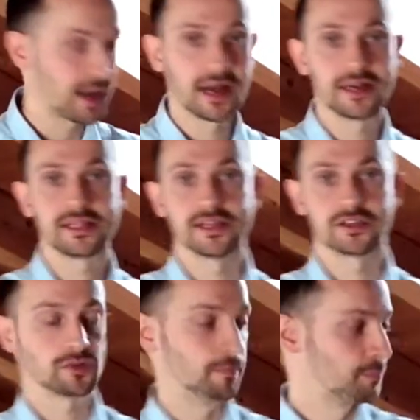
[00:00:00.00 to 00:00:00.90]
ha
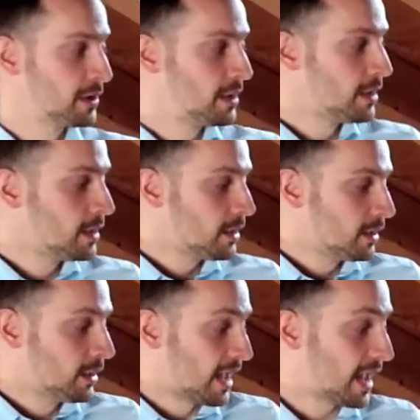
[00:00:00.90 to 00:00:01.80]
richiesto.
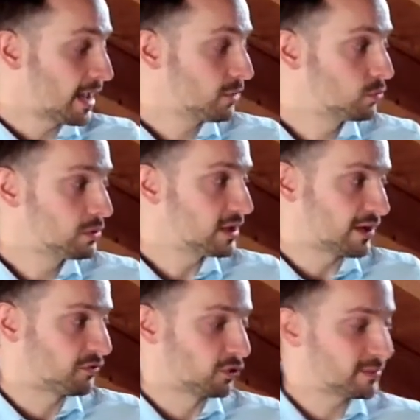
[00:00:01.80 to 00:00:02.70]
È una
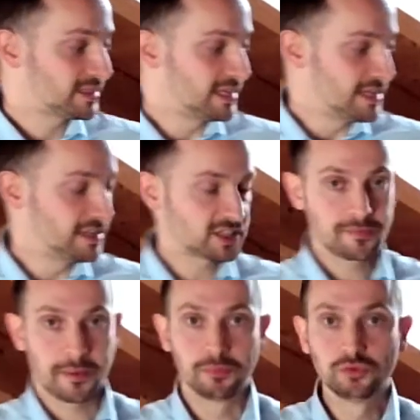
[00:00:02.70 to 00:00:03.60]
forma di leadership
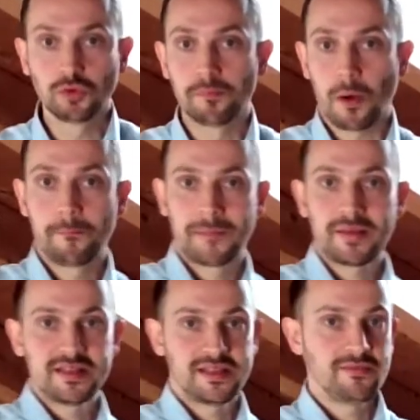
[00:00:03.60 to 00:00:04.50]
appunto un po'
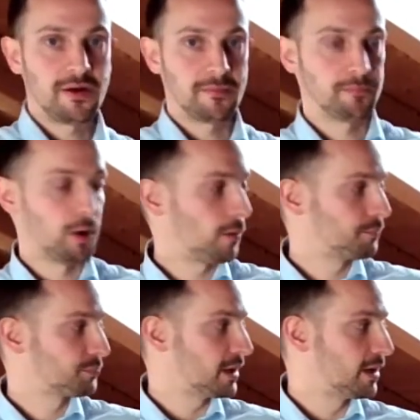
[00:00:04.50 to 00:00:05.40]
primitiva, un
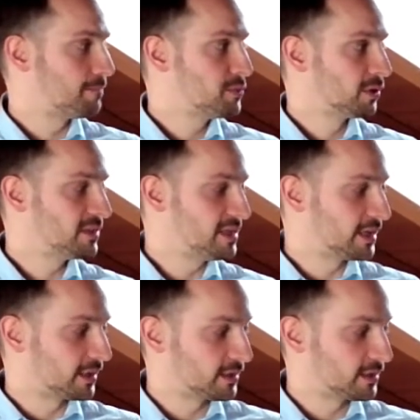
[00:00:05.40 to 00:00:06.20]
po' eh, più antica.